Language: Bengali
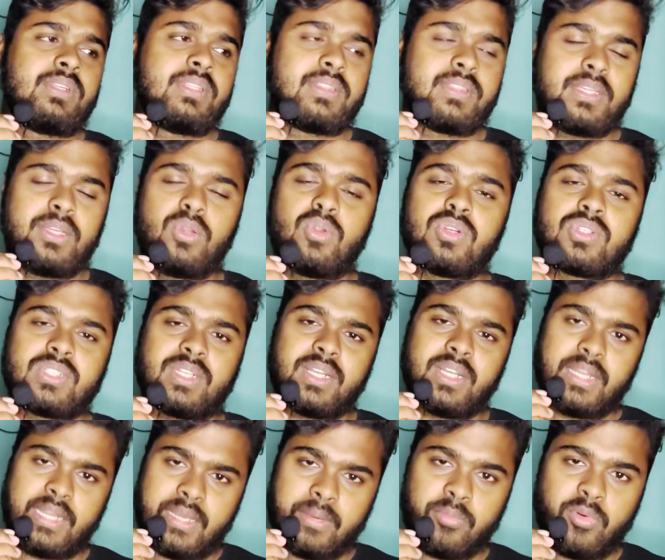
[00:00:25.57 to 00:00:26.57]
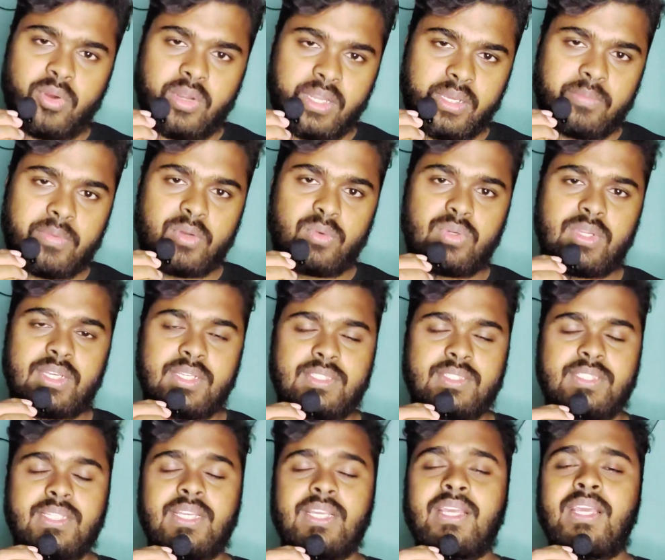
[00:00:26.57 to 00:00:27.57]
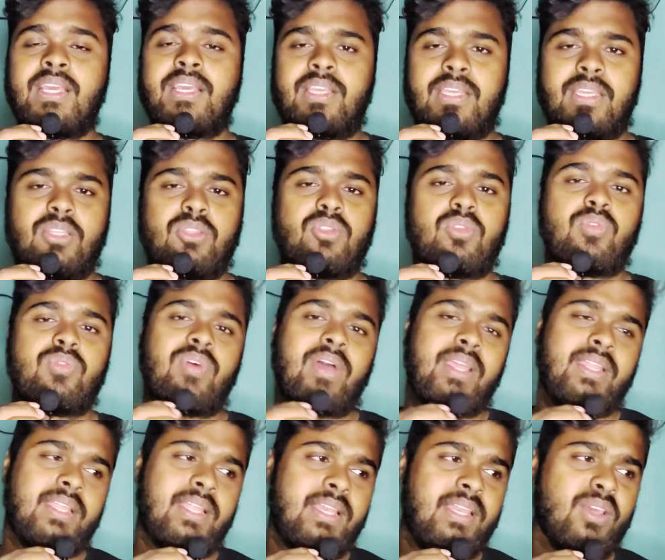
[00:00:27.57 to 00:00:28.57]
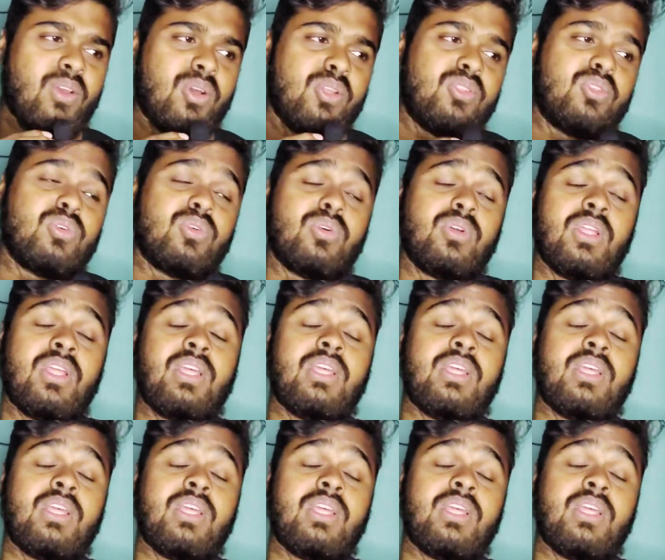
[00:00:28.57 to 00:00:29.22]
ঋত্বিক রোশনের নামও অনেকবার উঠে এসছে কিন্তু ফাইনালি হয়তো